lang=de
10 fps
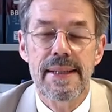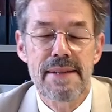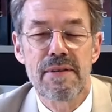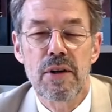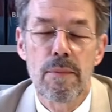
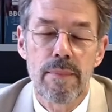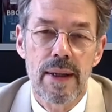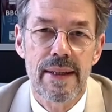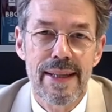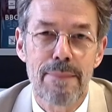Herzlich
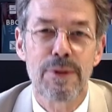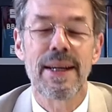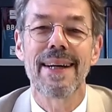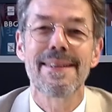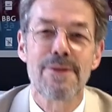willkommen, meine Damen
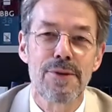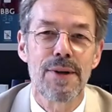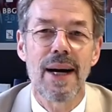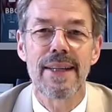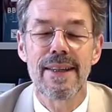und Herren,
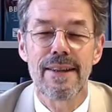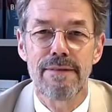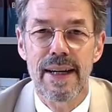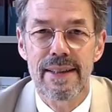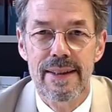zu
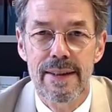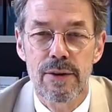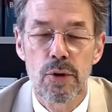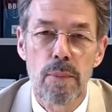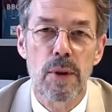einer
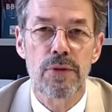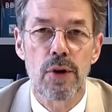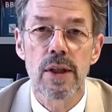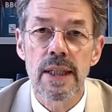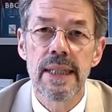weiteren
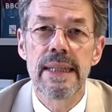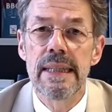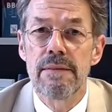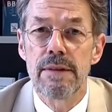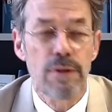Ruhrpott-Folge.
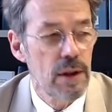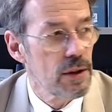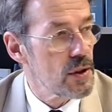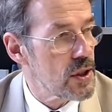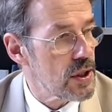Wir
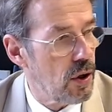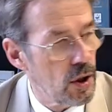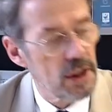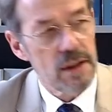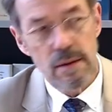wollen uns
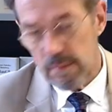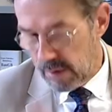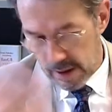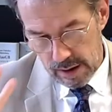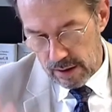heute
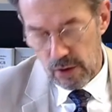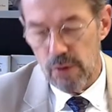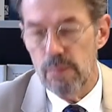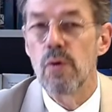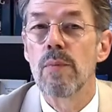mit
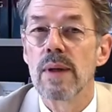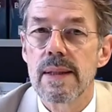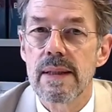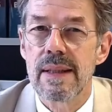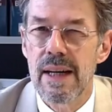groben
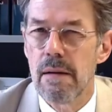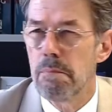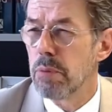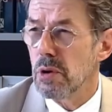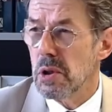Umrissen der
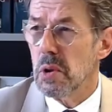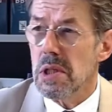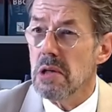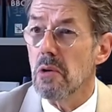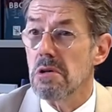
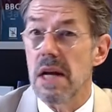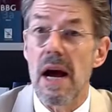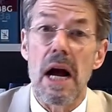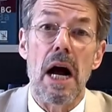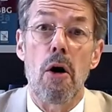Positionierung
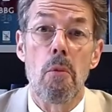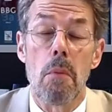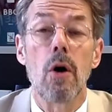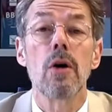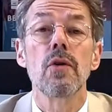der
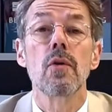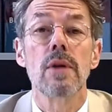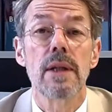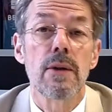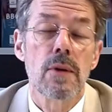
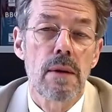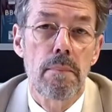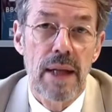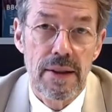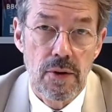Raumordnung in
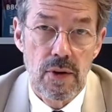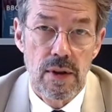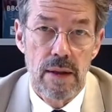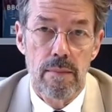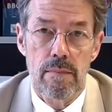unserem
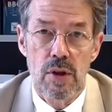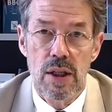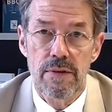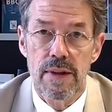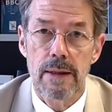Planungssystem
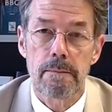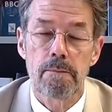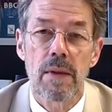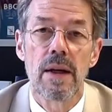beschäftigen.